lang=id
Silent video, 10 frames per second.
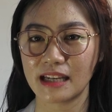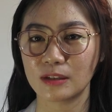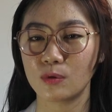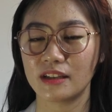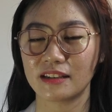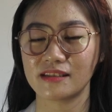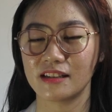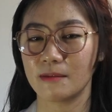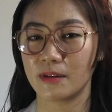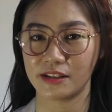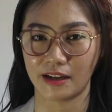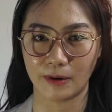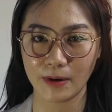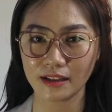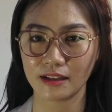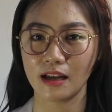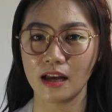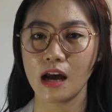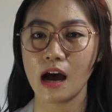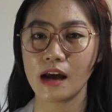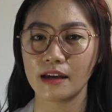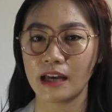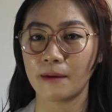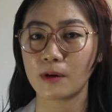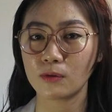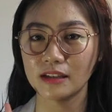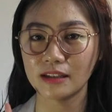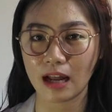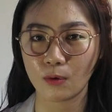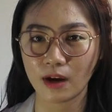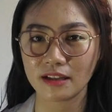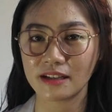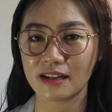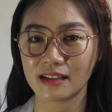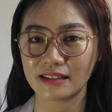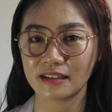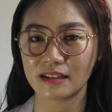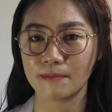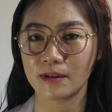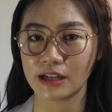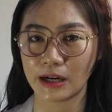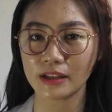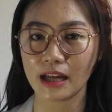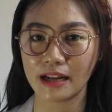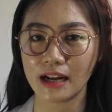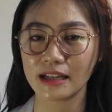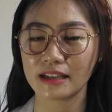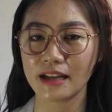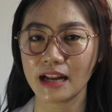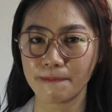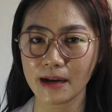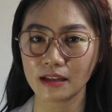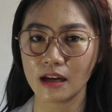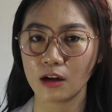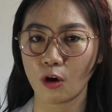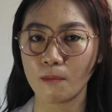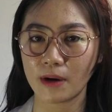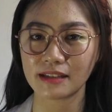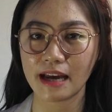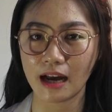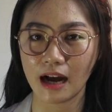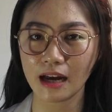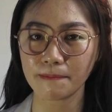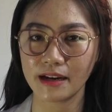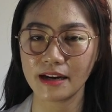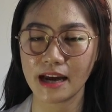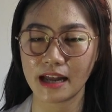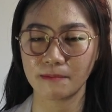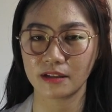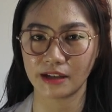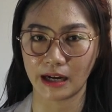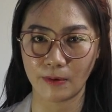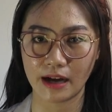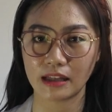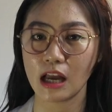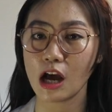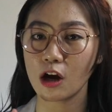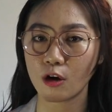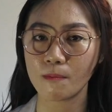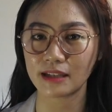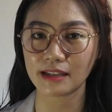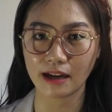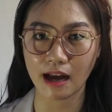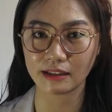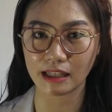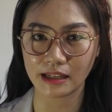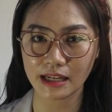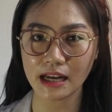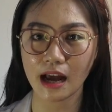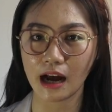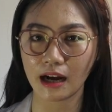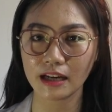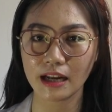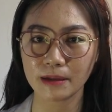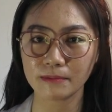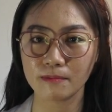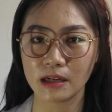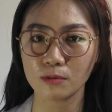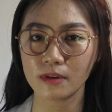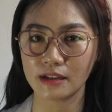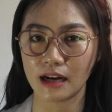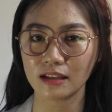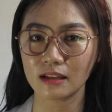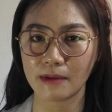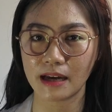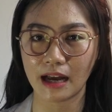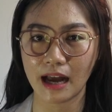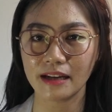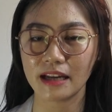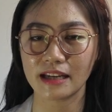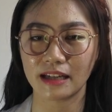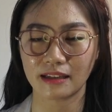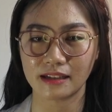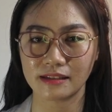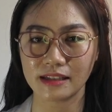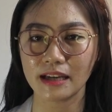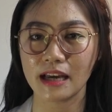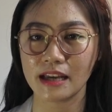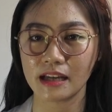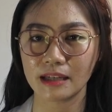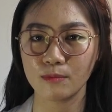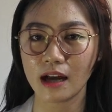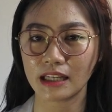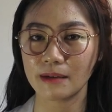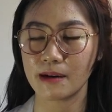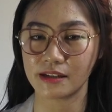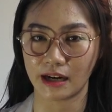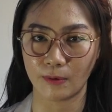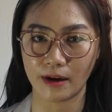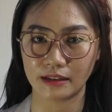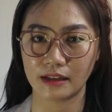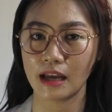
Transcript: saat kulit kita sedang berjerawat? yang perlu kita lakukan jika saat kita berjerawat adalah kita dapat kompres air hangat pada daerah yang berjerawat. Kompres air hangat ini akan dapat membantu meredakan kemerahan dan iritasi yang timbul akibat jerawat.